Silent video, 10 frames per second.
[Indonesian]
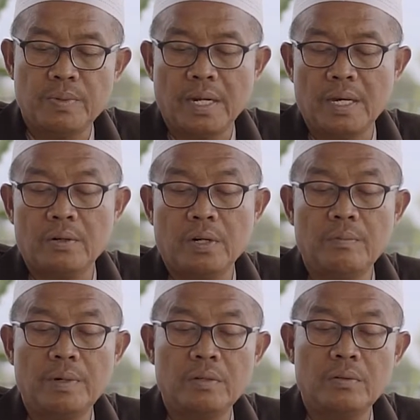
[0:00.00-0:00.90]

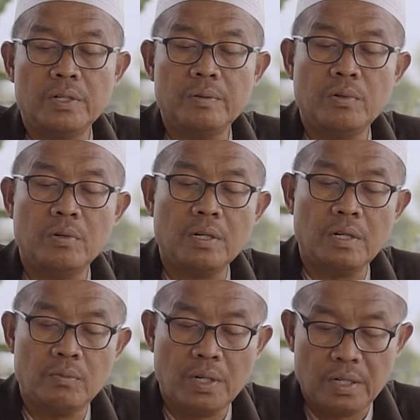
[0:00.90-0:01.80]
Bismillahirrahmanirrahim. Qala
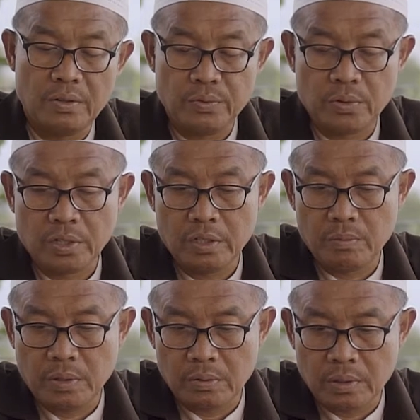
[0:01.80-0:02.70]
al muallifu
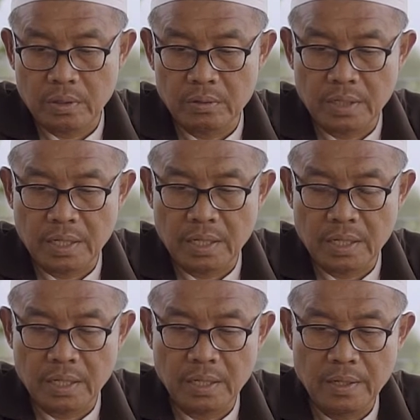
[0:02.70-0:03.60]
rahimahullah
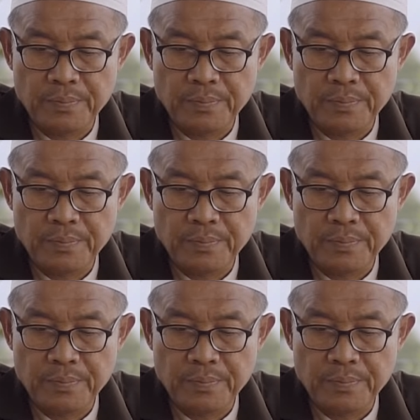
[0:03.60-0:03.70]
taala.